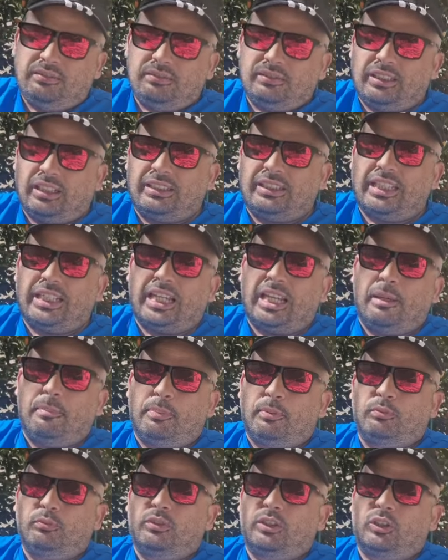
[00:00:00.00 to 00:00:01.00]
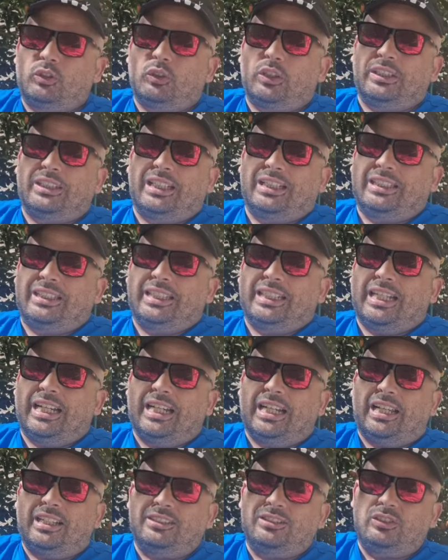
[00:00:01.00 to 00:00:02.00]
tant'è che i punti sono andati
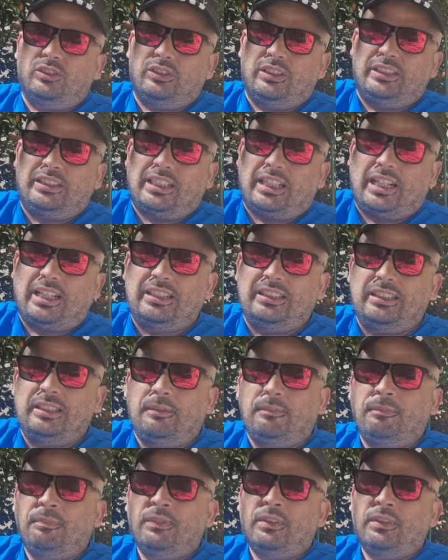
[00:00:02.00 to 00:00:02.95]
incalando nei tre anni